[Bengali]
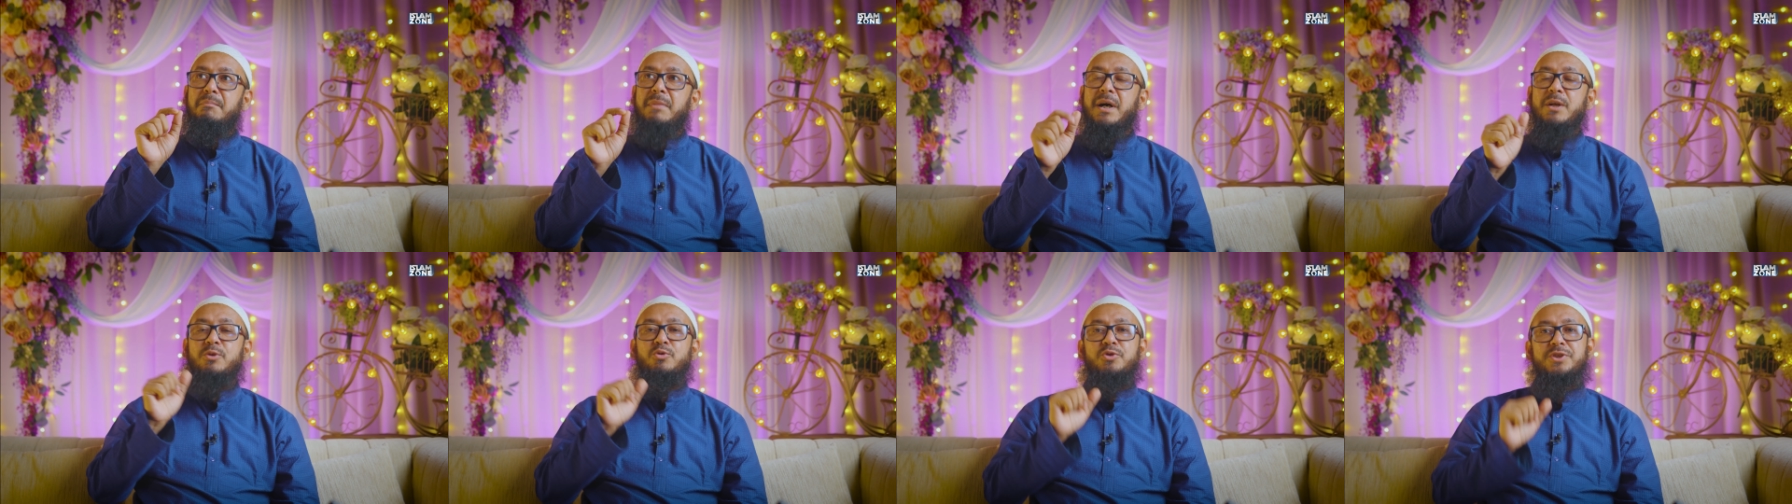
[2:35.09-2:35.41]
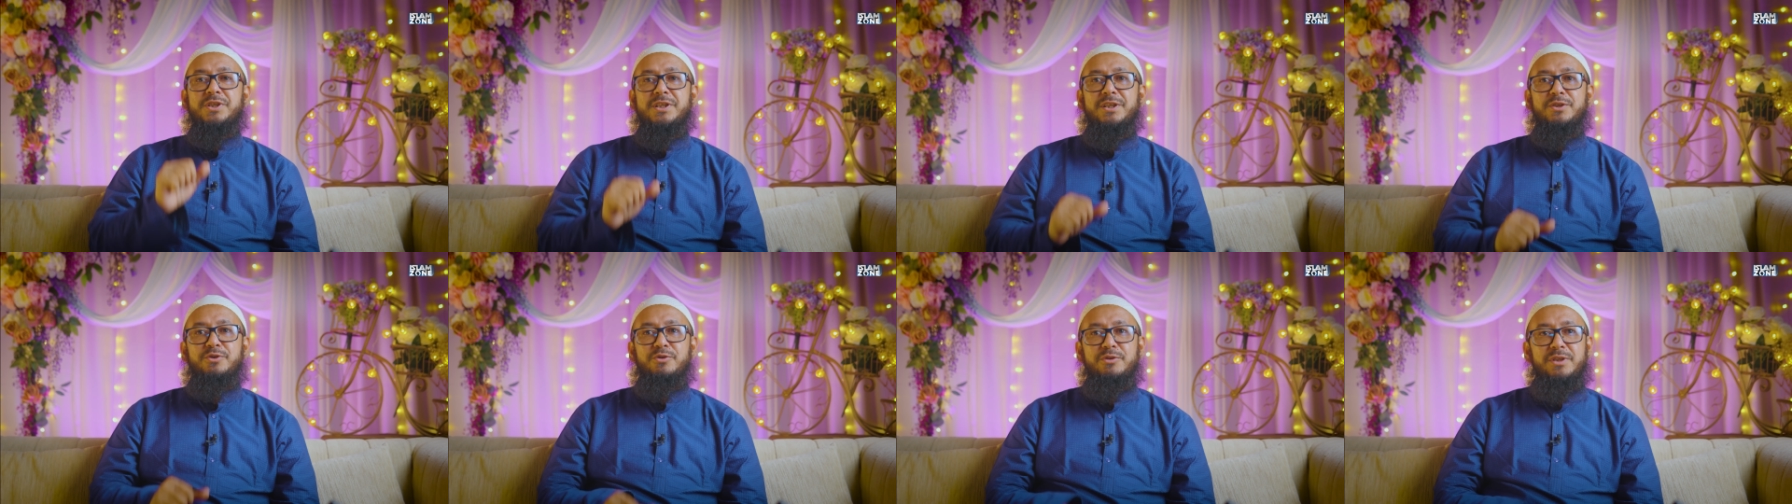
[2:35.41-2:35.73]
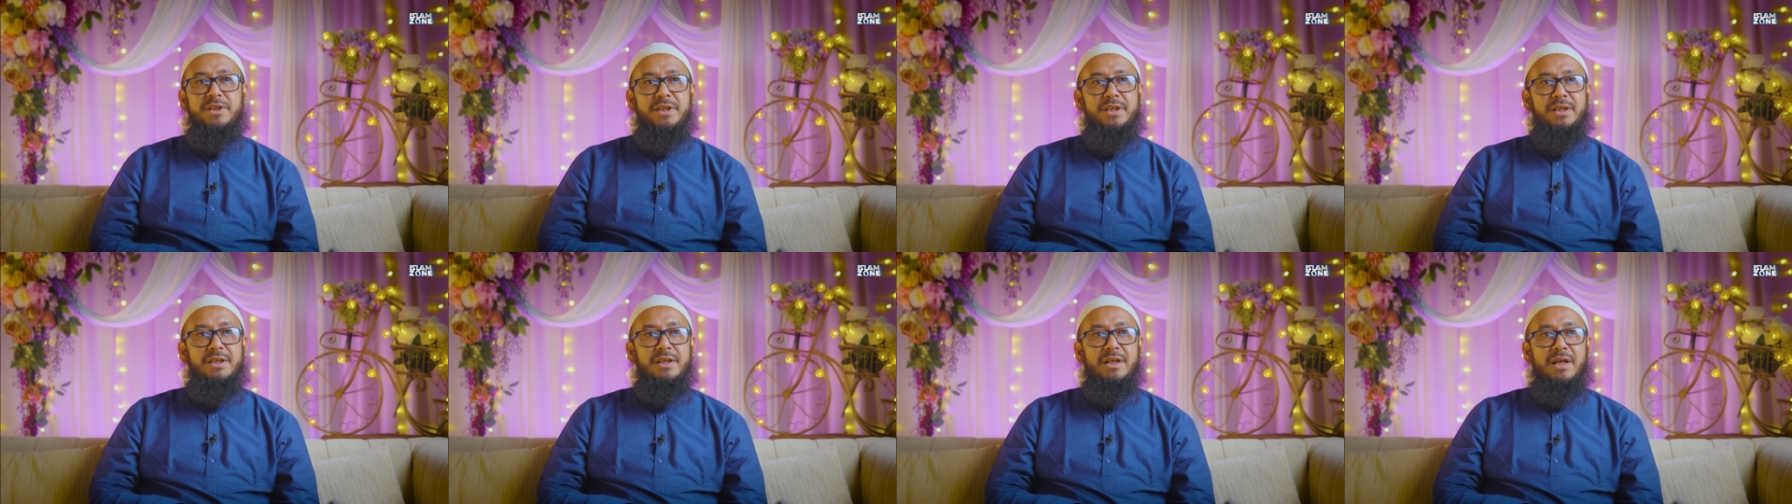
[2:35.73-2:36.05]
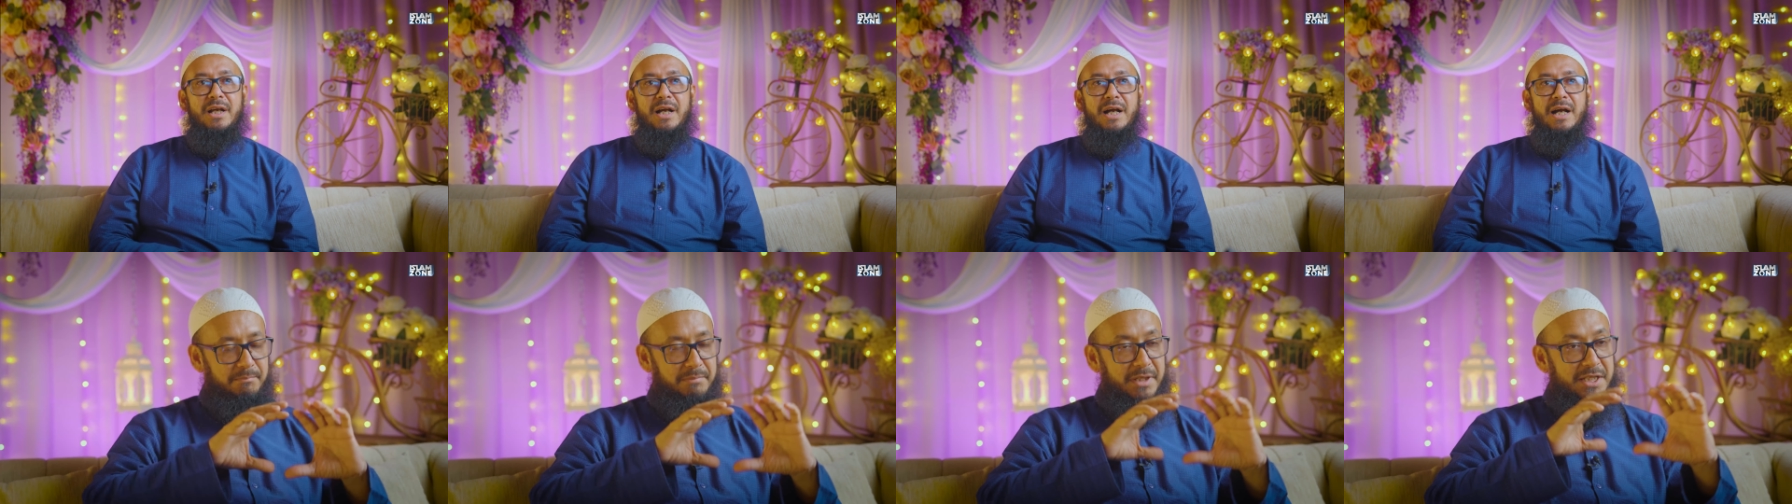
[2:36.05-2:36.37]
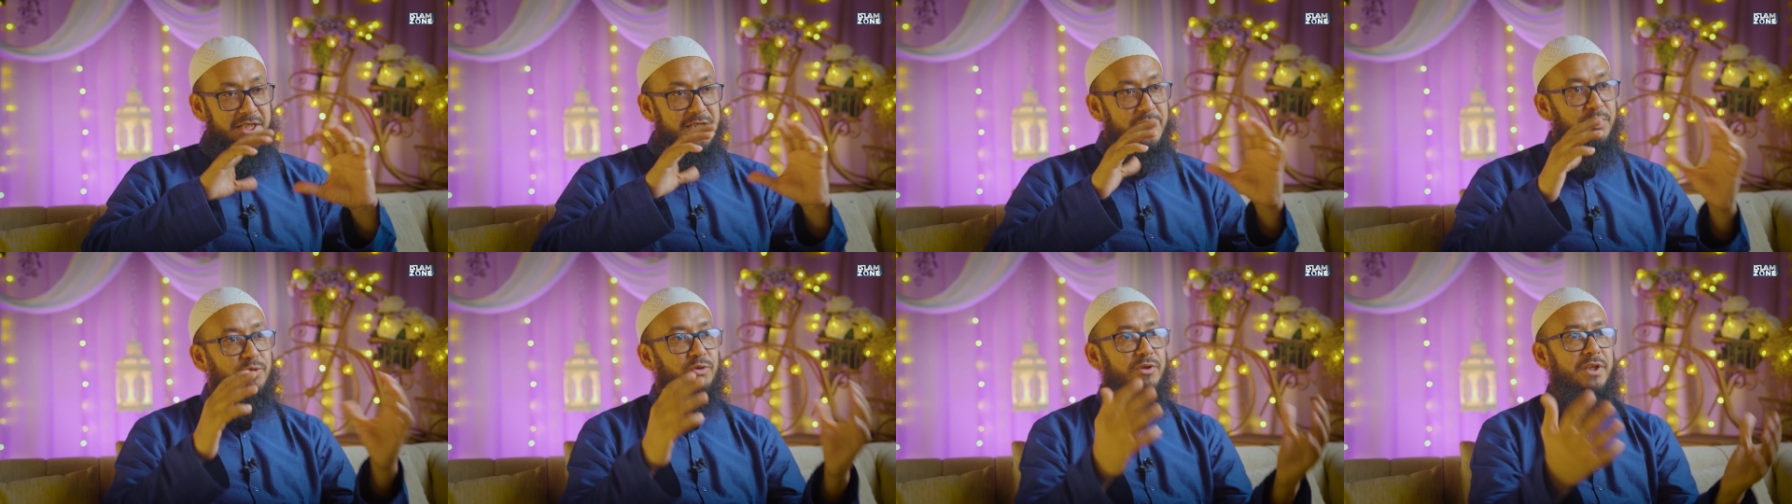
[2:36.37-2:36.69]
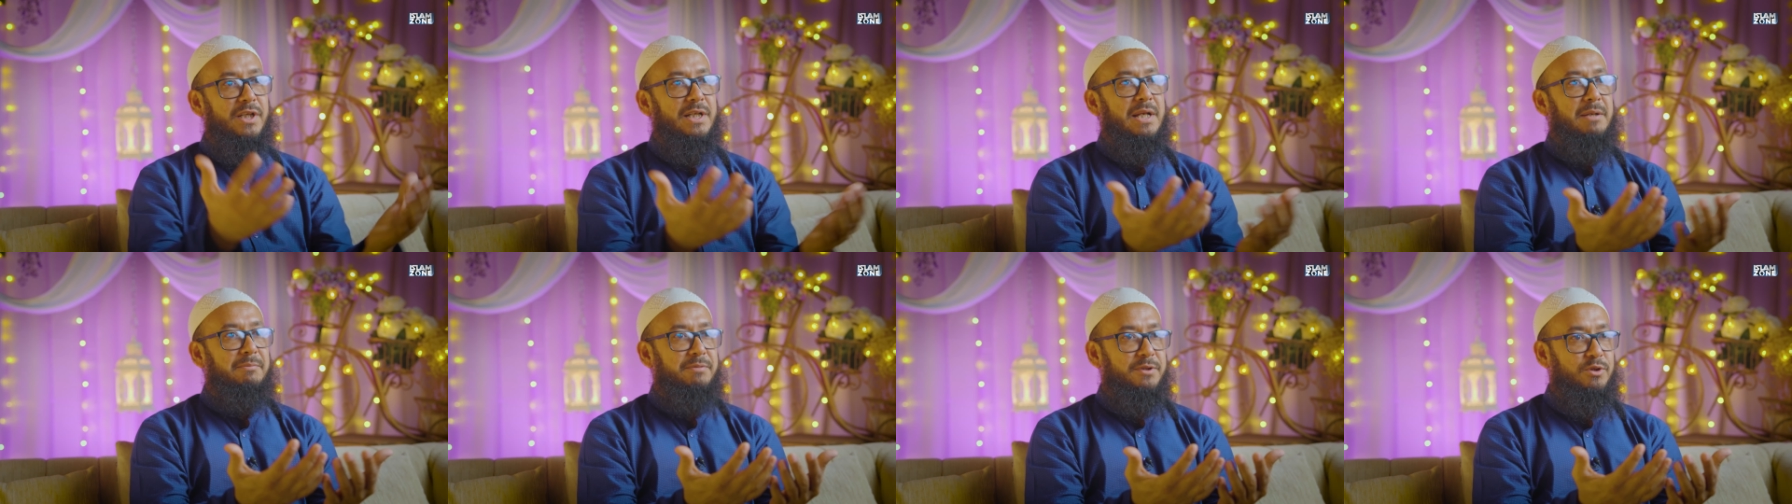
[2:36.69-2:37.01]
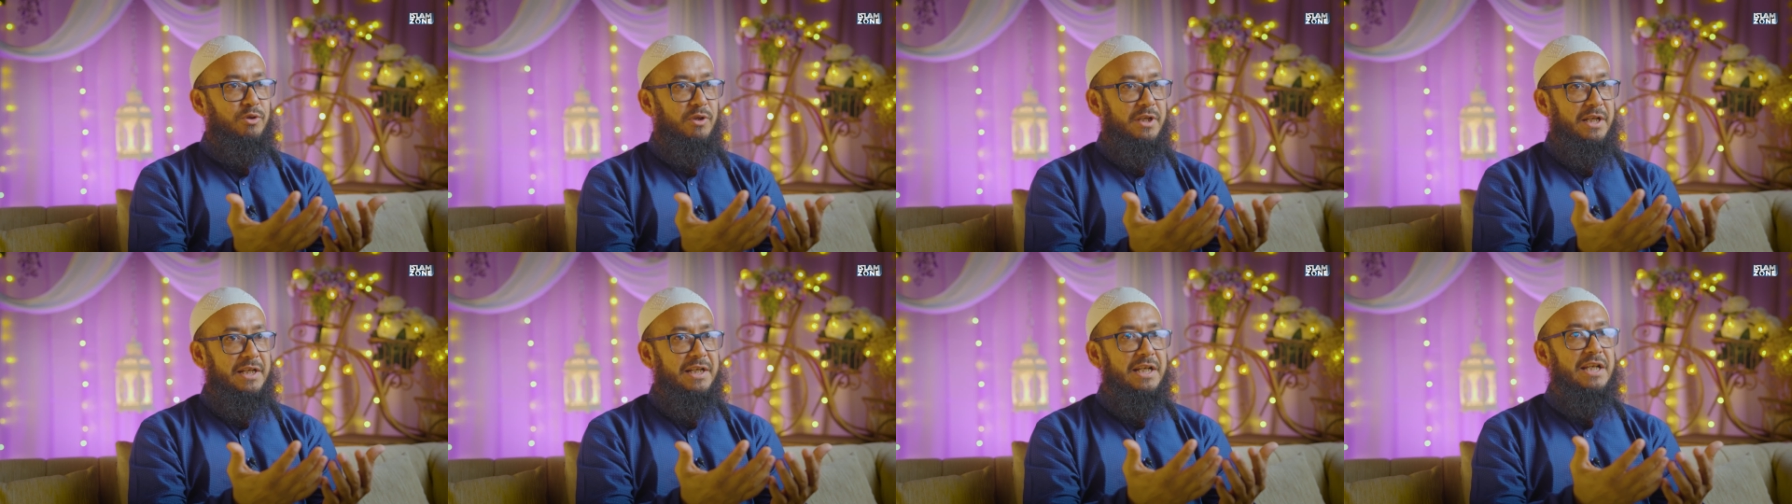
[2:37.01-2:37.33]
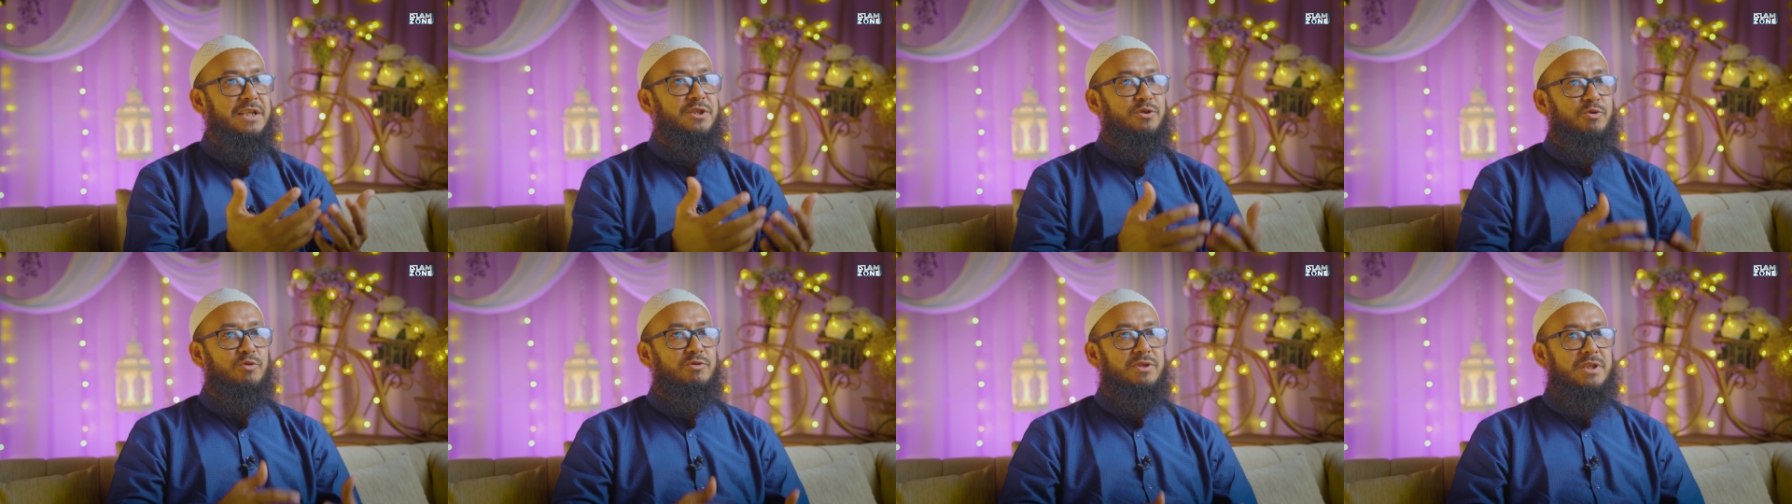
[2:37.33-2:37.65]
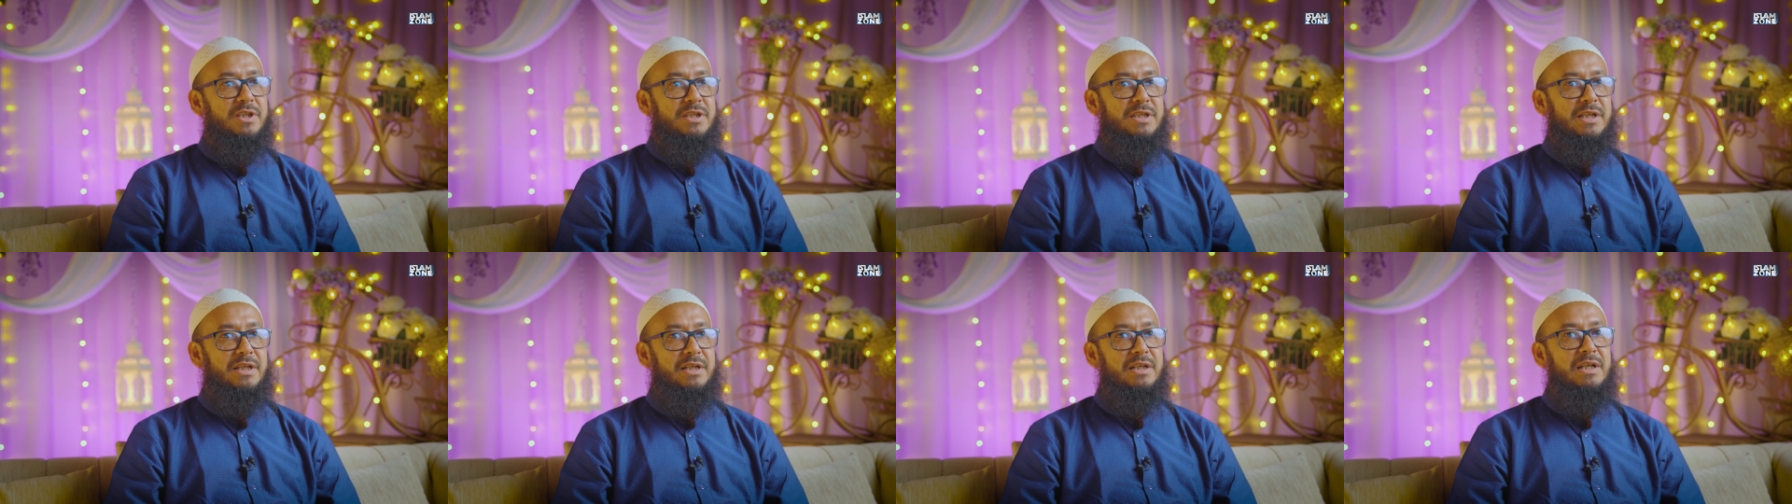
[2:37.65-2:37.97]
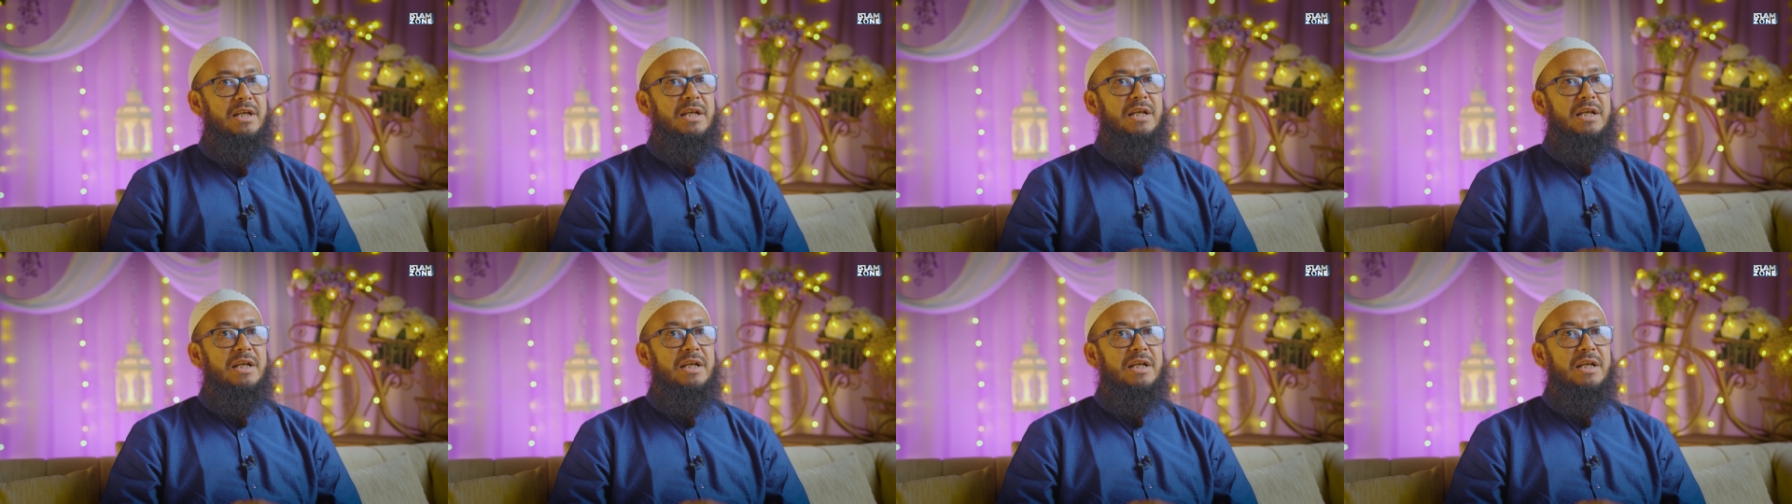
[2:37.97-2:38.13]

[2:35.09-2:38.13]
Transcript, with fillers: মানুষকে যদি বেশি করে এটার ভিতরে এঙ্গেজ করতে চান